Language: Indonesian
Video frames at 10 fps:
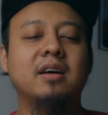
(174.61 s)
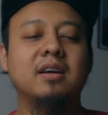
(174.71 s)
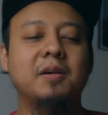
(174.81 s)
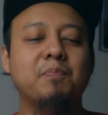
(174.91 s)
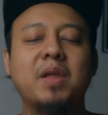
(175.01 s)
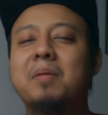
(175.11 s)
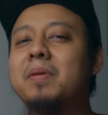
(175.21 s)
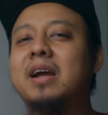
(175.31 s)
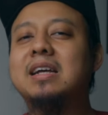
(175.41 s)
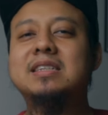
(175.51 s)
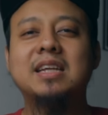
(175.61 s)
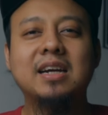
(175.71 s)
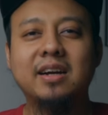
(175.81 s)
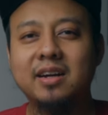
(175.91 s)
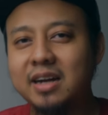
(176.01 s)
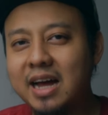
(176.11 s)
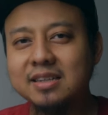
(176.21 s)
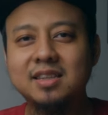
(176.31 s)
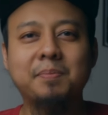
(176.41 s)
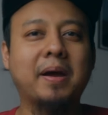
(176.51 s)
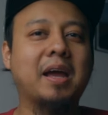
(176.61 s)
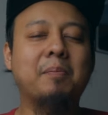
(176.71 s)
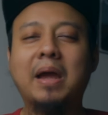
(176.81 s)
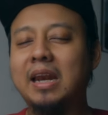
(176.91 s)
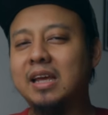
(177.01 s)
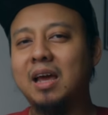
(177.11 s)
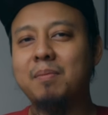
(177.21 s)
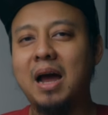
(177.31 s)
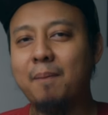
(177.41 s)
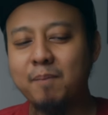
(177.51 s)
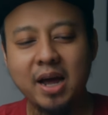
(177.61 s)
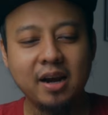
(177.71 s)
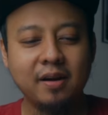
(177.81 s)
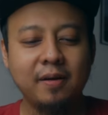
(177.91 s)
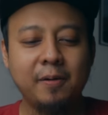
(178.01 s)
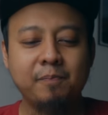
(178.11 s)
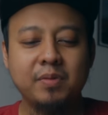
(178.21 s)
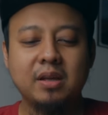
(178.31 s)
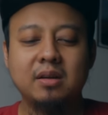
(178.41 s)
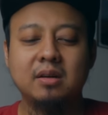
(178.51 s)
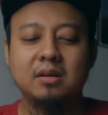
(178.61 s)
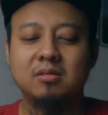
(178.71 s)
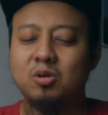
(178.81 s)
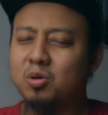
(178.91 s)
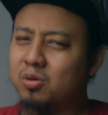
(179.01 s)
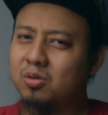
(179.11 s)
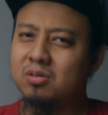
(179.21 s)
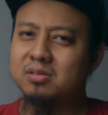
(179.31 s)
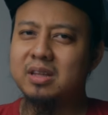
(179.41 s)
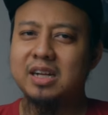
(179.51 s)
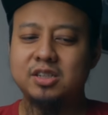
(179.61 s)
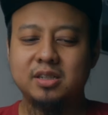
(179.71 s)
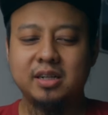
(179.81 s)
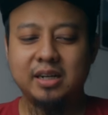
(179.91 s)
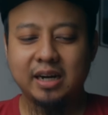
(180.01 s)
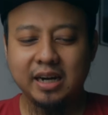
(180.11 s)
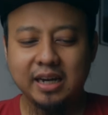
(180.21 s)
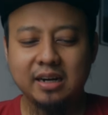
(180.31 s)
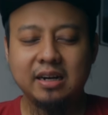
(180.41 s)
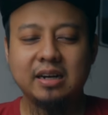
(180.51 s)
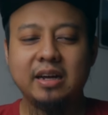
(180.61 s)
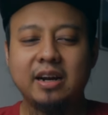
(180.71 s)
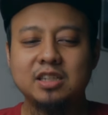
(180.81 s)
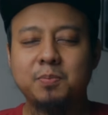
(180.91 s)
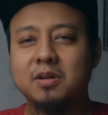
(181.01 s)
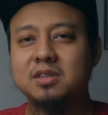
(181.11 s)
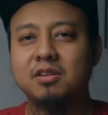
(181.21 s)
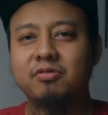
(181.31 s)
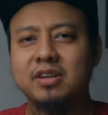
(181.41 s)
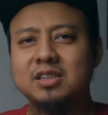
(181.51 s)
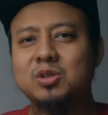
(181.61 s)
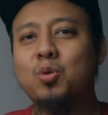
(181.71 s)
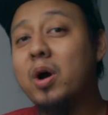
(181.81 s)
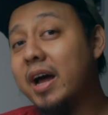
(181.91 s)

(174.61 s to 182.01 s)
Um, aplikasinya gegas, dipakai main game aman. Untuk touchscreen uh, eh, responsiveness, gue